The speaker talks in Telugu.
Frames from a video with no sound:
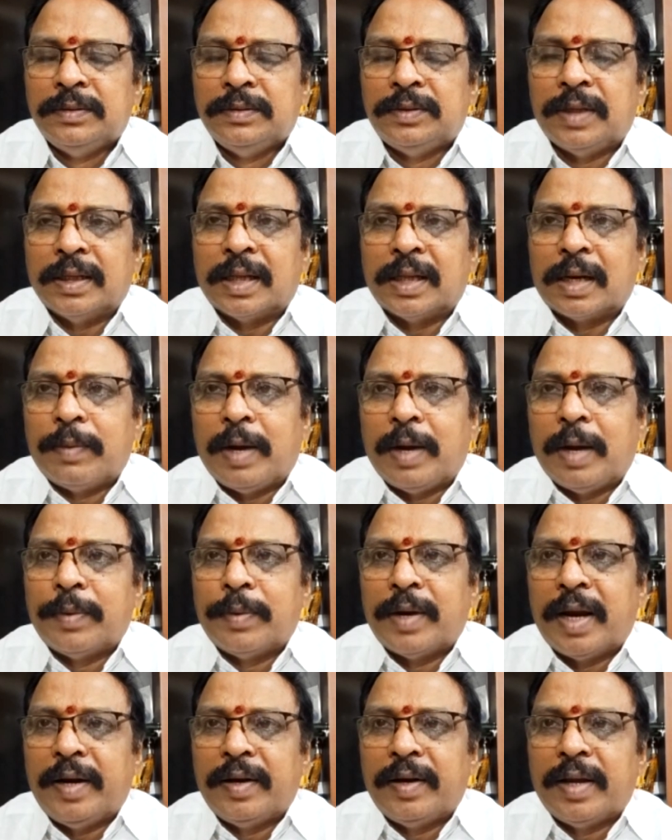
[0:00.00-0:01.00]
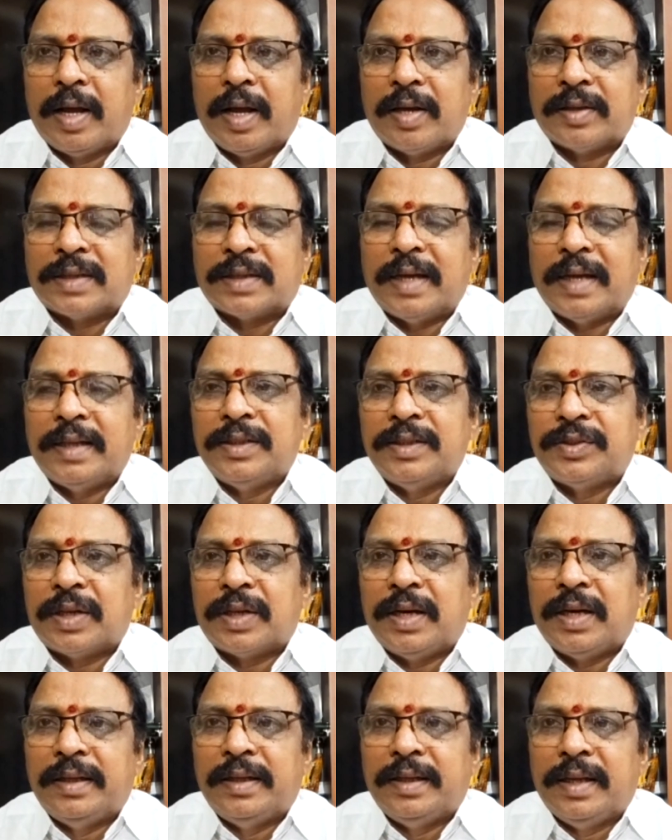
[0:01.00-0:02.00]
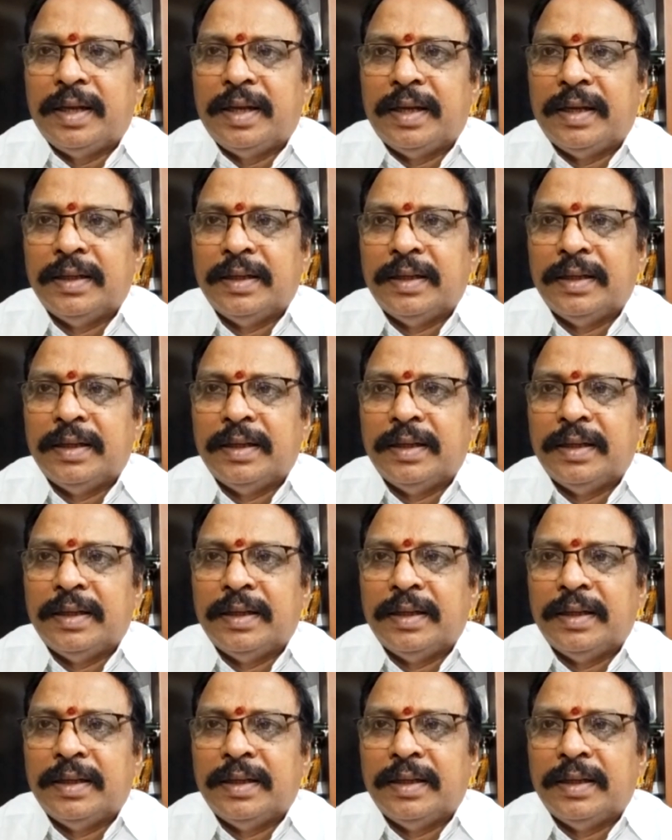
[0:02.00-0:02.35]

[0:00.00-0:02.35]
చంద్రబాబు నాయుడు గారు సాధించలేంది